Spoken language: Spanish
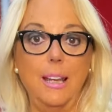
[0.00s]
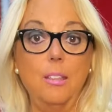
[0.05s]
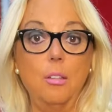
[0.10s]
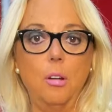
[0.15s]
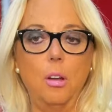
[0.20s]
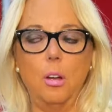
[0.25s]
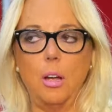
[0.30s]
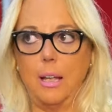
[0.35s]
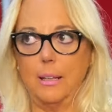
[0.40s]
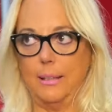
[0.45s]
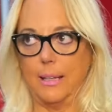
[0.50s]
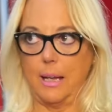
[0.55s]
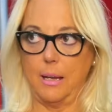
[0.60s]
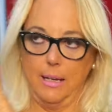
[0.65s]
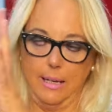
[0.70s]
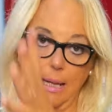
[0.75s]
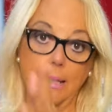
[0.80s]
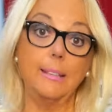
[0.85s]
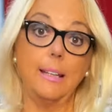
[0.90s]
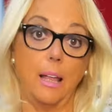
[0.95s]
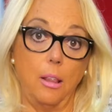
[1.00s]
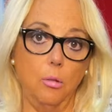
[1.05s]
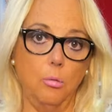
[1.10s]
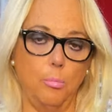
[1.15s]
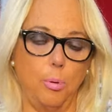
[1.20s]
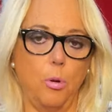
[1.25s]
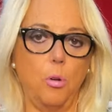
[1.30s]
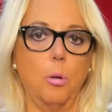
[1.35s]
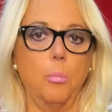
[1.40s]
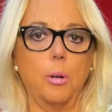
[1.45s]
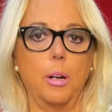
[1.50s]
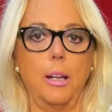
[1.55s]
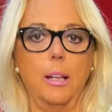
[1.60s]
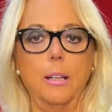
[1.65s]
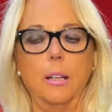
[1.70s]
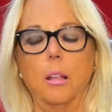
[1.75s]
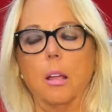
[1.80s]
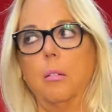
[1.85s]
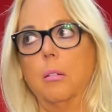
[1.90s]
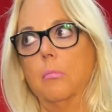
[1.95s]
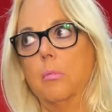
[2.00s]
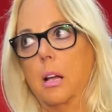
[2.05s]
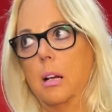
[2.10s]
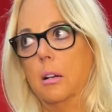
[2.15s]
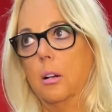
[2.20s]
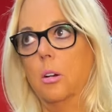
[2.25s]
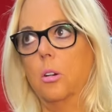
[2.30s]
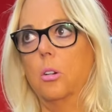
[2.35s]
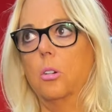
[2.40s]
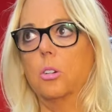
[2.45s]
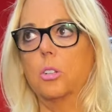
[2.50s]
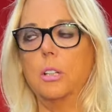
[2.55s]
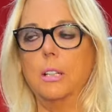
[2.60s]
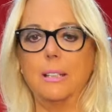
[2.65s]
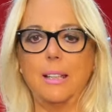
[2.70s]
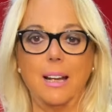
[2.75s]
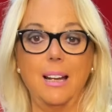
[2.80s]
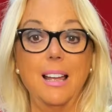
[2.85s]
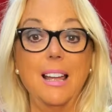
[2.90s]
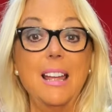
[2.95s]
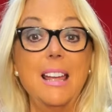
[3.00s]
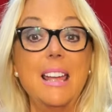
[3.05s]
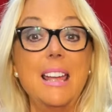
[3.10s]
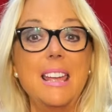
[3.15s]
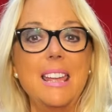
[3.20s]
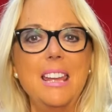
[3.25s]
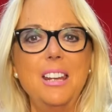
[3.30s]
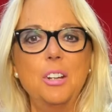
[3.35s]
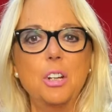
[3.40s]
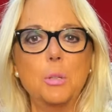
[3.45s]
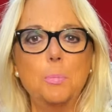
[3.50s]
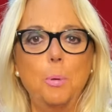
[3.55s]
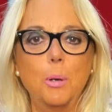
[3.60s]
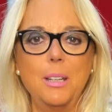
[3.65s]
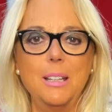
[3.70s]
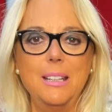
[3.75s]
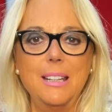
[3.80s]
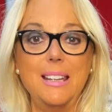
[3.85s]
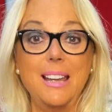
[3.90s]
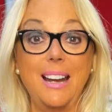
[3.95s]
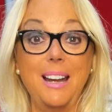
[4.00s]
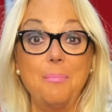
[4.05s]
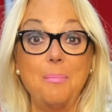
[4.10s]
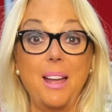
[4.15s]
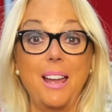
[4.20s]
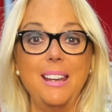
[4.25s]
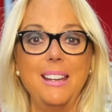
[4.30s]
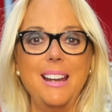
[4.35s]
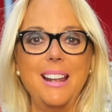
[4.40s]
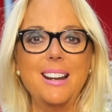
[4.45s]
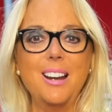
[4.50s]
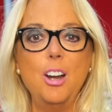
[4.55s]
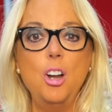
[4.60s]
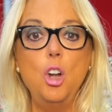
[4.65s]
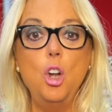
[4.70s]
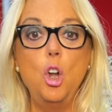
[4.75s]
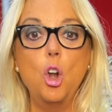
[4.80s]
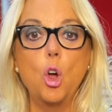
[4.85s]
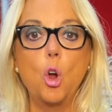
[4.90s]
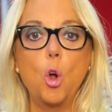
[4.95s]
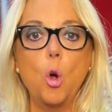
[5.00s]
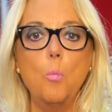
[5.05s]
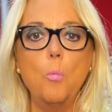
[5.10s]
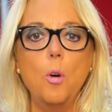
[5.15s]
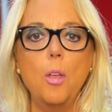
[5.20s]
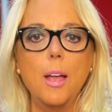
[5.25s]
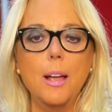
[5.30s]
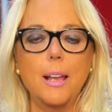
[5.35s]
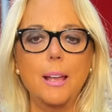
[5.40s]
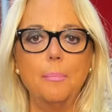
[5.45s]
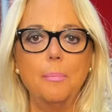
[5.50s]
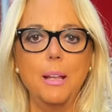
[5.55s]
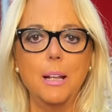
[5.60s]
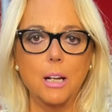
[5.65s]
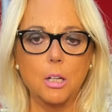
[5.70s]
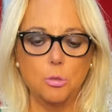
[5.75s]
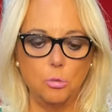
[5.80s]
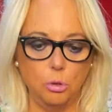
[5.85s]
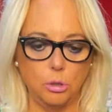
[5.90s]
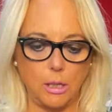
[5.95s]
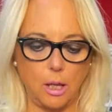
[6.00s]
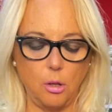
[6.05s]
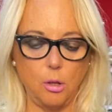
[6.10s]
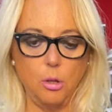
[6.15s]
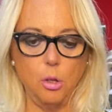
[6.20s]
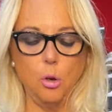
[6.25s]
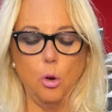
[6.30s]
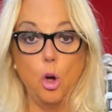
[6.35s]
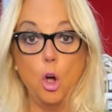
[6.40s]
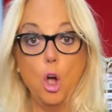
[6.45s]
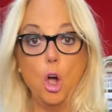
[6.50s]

ido, andado un poco porque iba de bancos y tal. Y no os podéis ni llegar a imaginar lo cómoda que me ha resultado. Digo,